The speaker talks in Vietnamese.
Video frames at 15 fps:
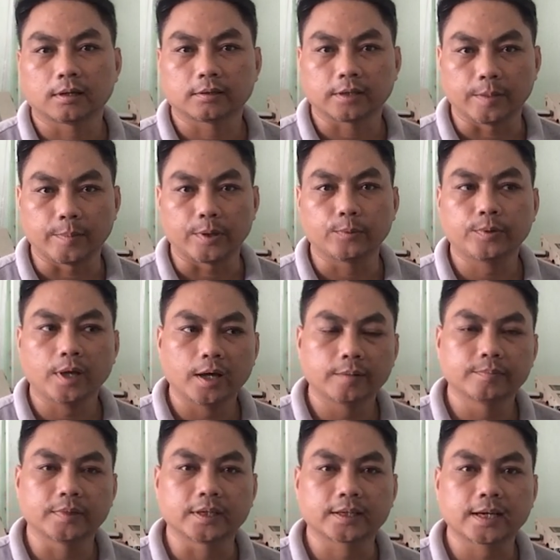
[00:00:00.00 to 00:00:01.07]
tìm hiểu
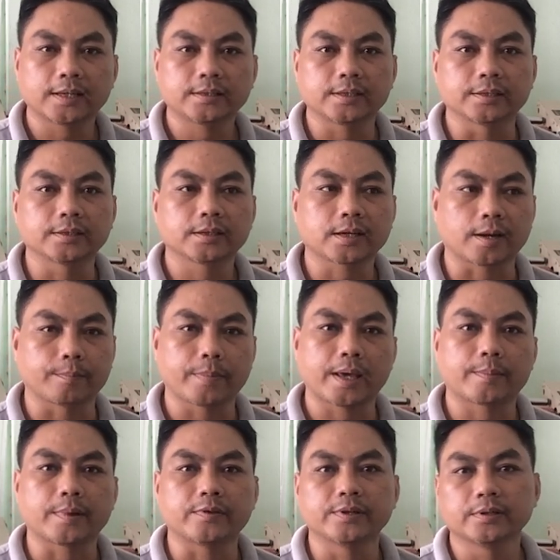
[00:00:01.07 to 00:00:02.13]
thêm thì các anh chị cứ
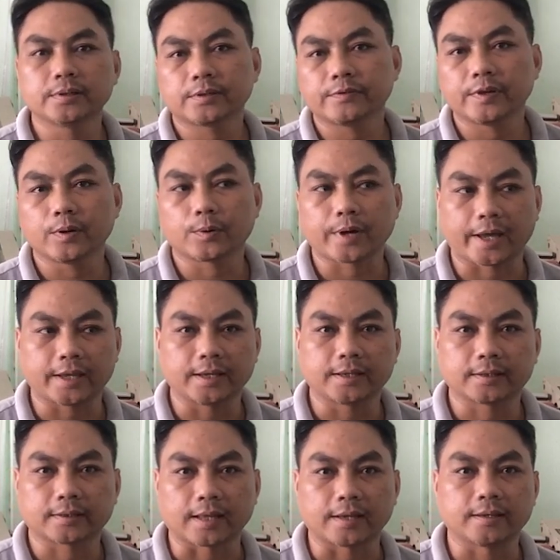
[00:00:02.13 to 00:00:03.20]
comment ở dưới cái video này.
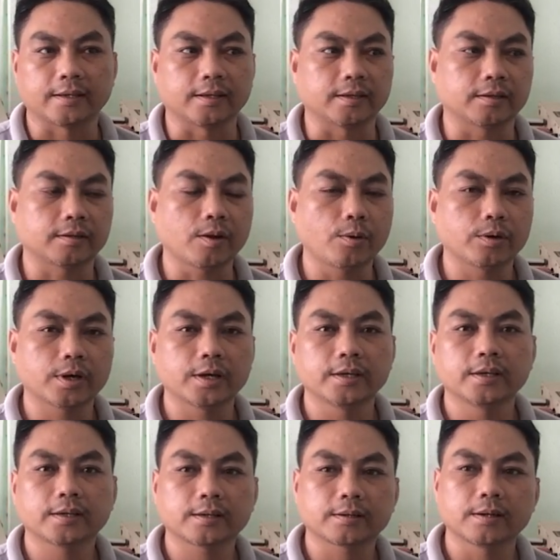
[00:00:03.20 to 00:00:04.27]
Tại vì đôi
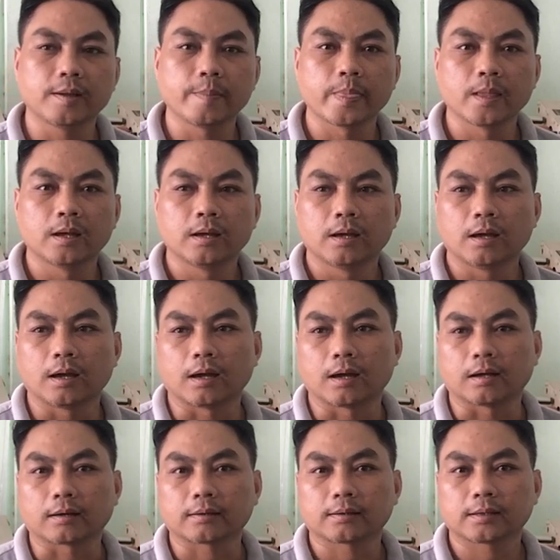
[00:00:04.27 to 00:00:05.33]
khi
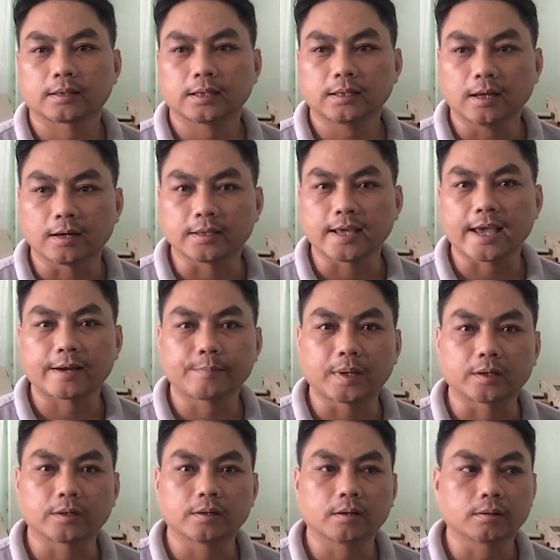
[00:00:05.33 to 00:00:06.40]
cái thời gian mình
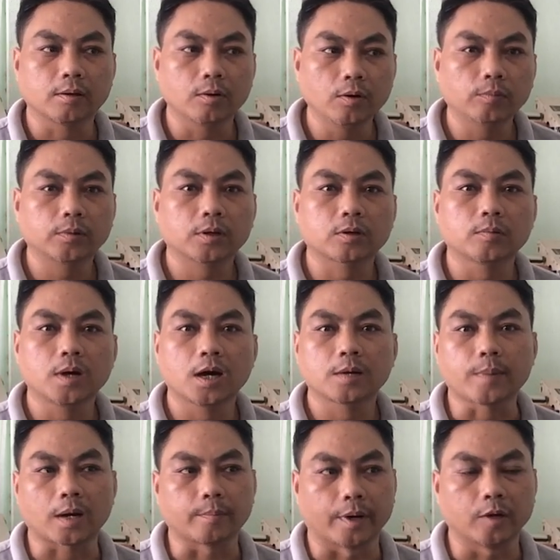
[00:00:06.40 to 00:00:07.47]
đôi lúc nó cũng hơi
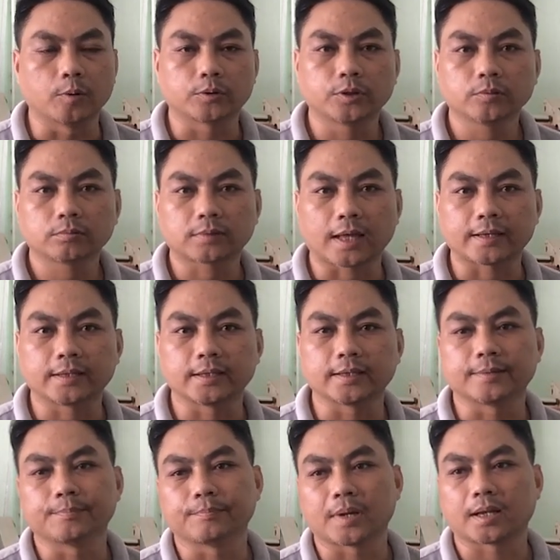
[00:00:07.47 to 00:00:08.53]
bận bịu một chút, tại vì
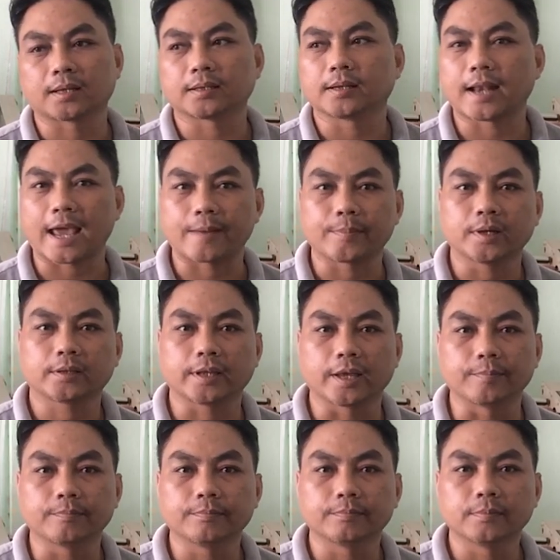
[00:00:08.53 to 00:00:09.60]
mình làm ở
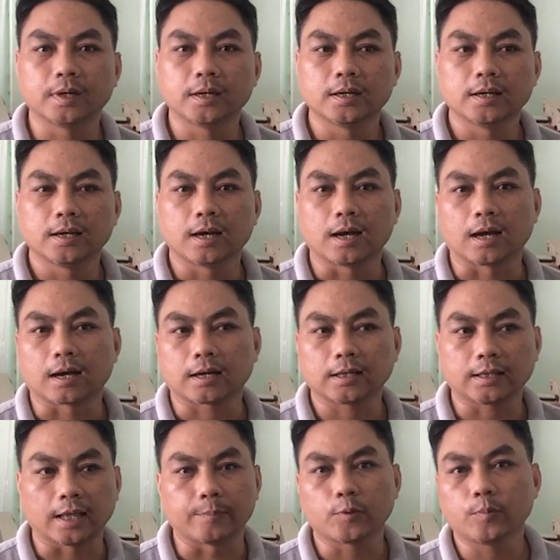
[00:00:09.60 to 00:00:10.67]
tiệm, cái
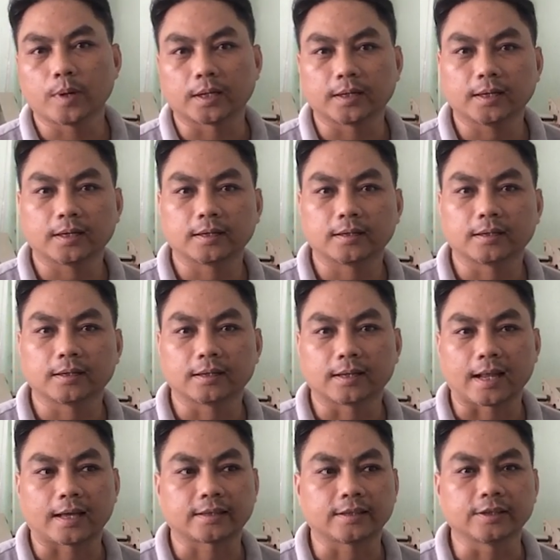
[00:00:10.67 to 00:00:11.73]
tiệm của mình
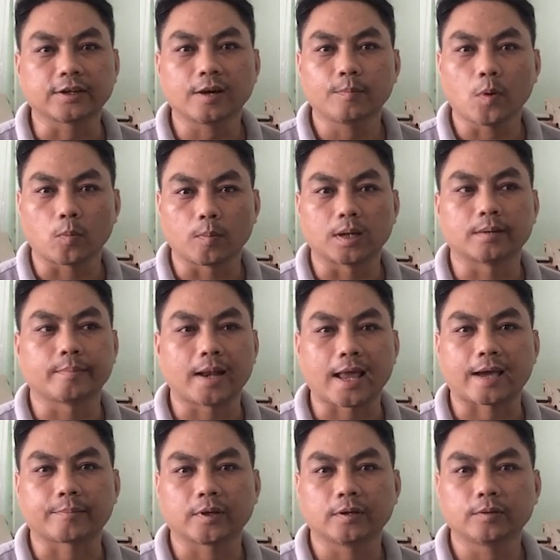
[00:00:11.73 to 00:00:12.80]
là chỉ có một mình
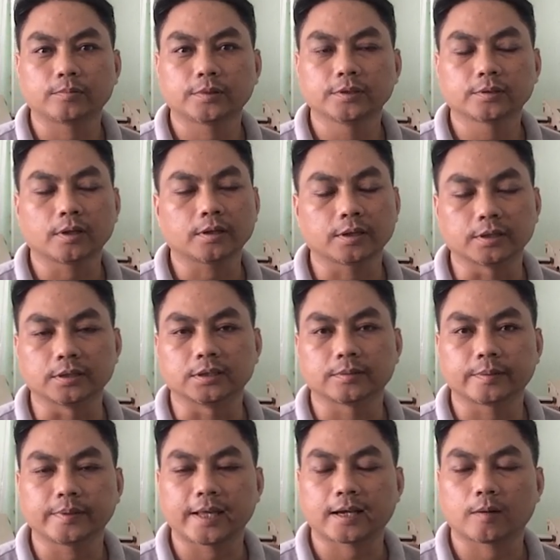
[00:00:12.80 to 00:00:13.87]
làm thôi. Lúc trước có người nhưng
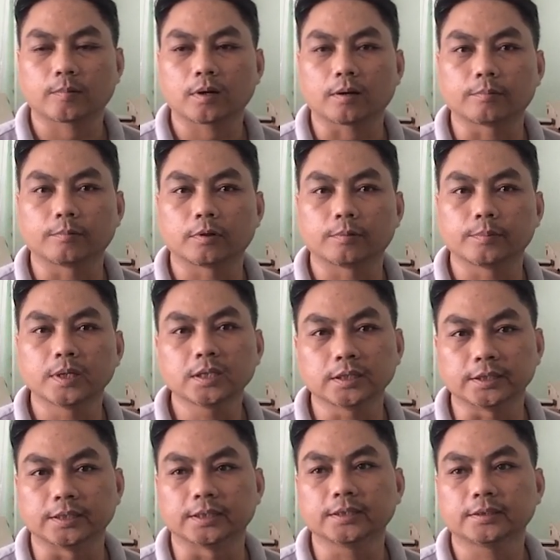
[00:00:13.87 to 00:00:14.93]
mà bữa nay không còn bữa
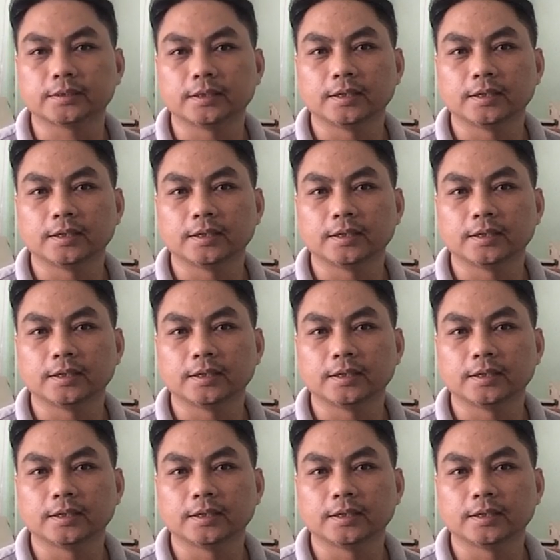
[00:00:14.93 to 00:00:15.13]
người nữa,